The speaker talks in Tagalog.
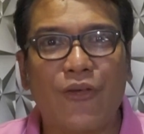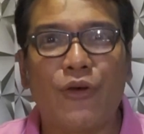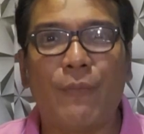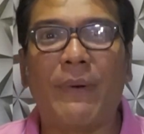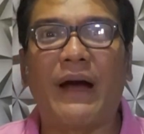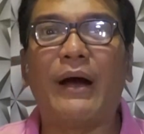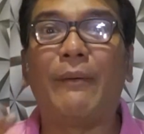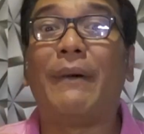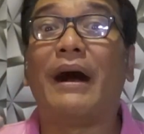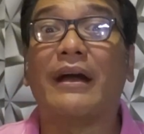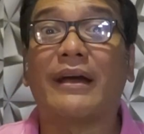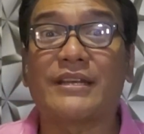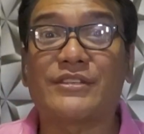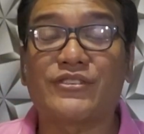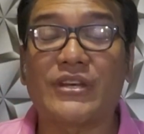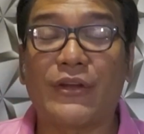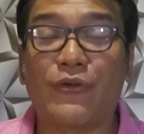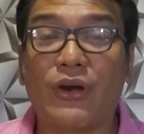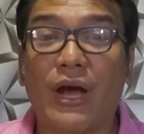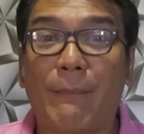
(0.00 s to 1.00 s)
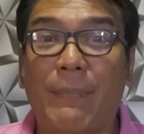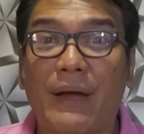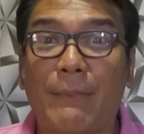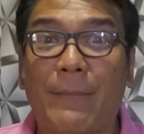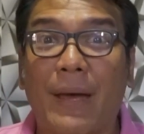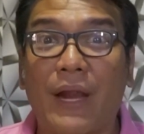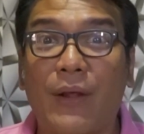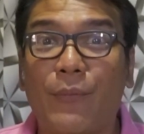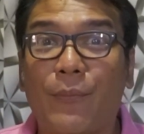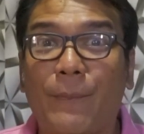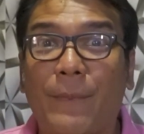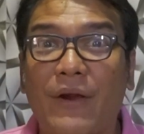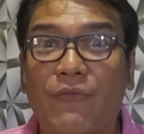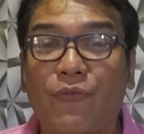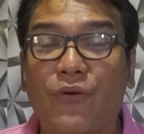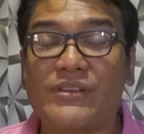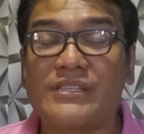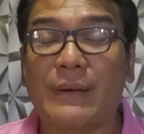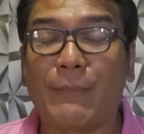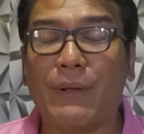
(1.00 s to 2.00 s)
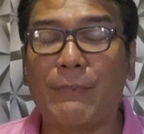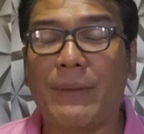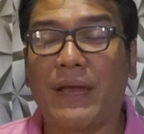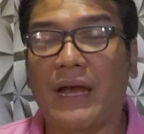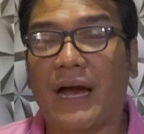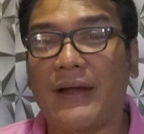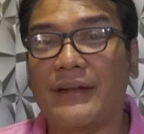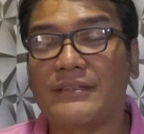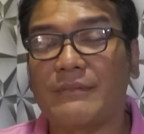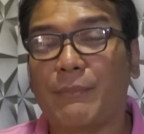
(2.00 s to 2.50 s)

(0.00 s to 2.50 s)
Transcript: yung mga mga Kristiyano nga pag for example may,